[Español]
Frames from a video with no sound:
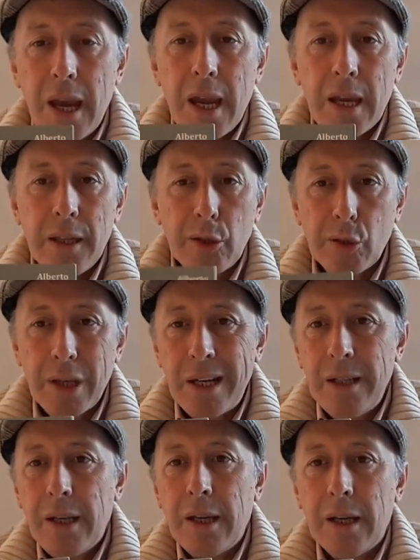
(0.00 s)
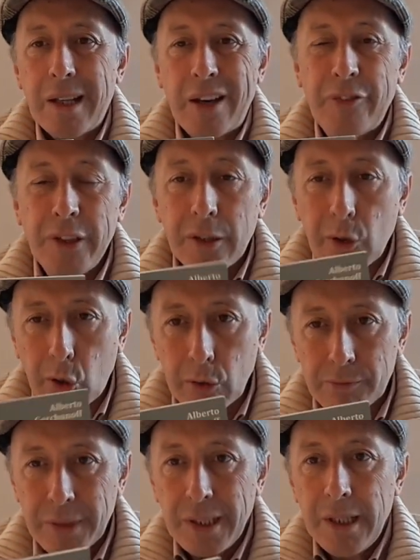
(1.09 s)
Editorial Grafitco.